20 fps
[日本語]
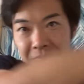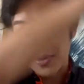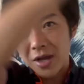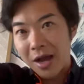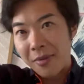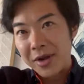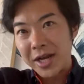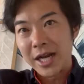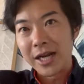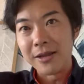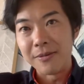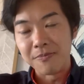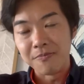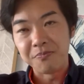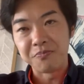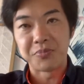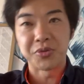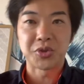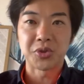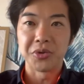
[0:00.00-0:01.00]
アメリカに
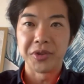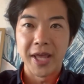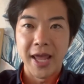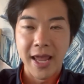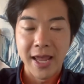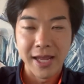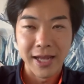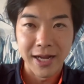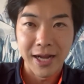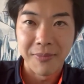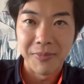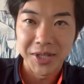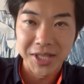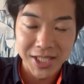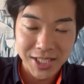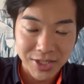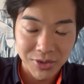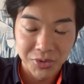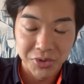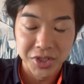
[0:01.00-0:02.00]
ぶっ飛んで、頑張っ
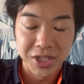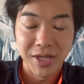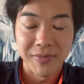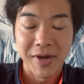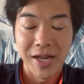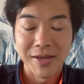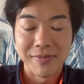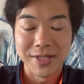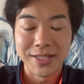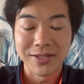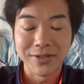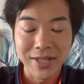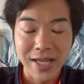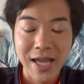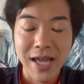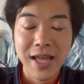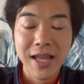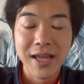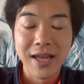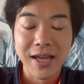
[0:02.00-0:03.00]
て仕事をしてまいりますの
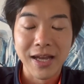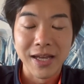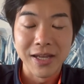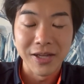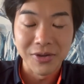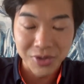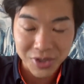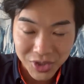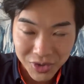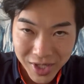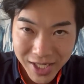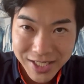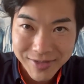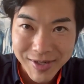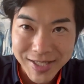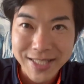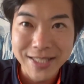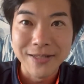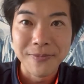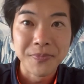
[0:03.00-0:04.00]
で、よろしくお願いし
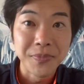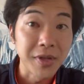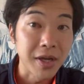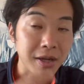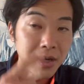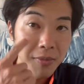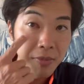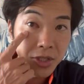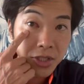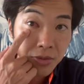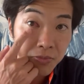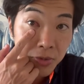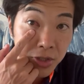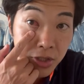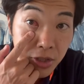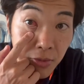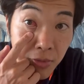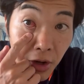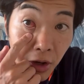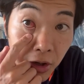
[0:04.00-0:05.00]
ます。なんかね、めちゃく
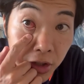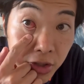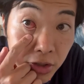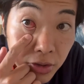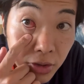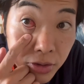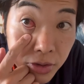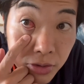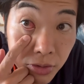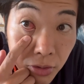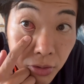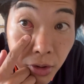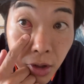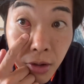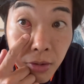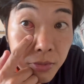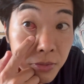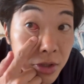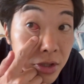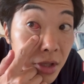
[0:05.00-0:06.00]
ちゃ目が腫れちゃったんですよ。ほら、
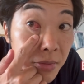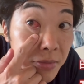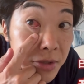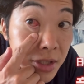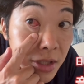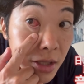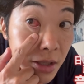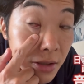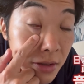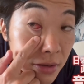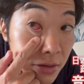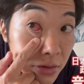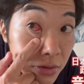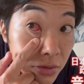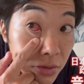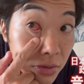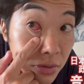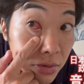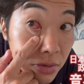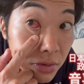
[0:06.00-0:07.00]
見て見て。
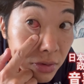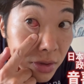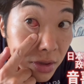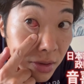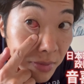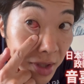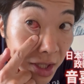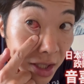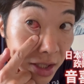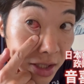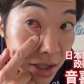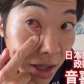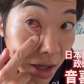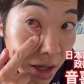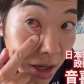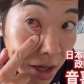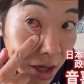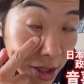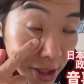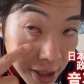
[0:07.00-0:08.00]
目が痛
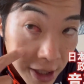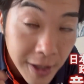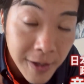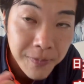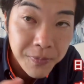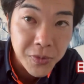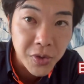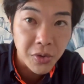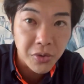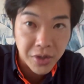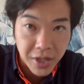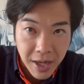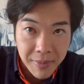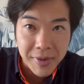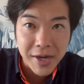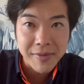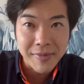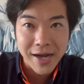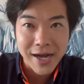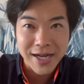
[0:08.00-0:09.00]
い。ということで
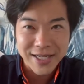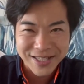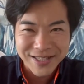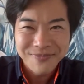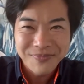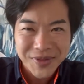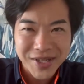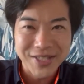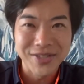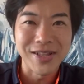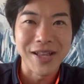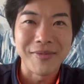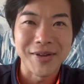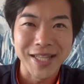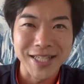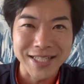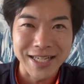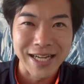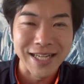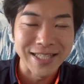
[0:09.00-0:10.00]
頑張ります。それでは
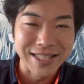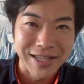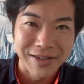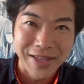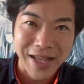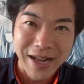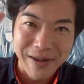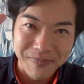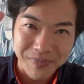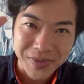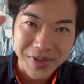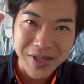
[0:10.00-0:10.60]
また次回、さよなら。